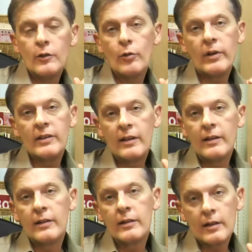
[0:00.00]
Добрый
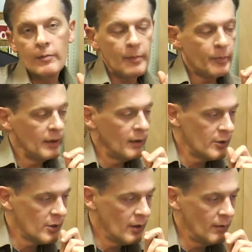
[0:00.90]
день. Итак, мы
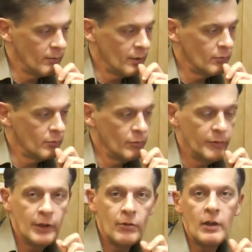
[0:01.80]
продолжаем такую
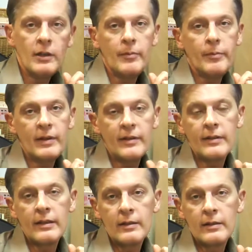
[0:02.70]

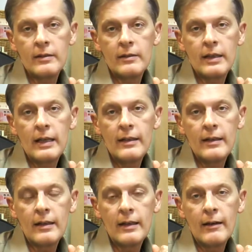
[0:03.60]
видеолетопись э,
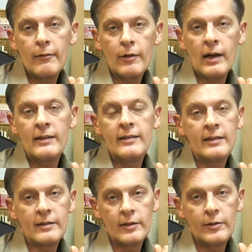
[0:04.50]
трейдинга в
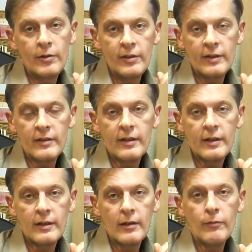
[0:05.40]
российской юрисдикции
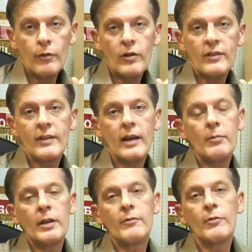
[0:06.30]
рынка Форекс на
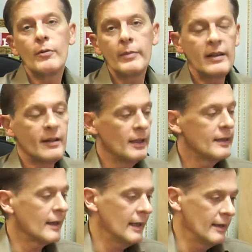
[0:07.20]
платформе
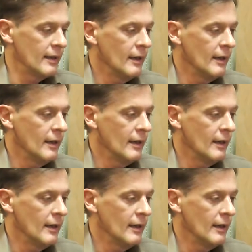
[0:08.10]
Телетрейд.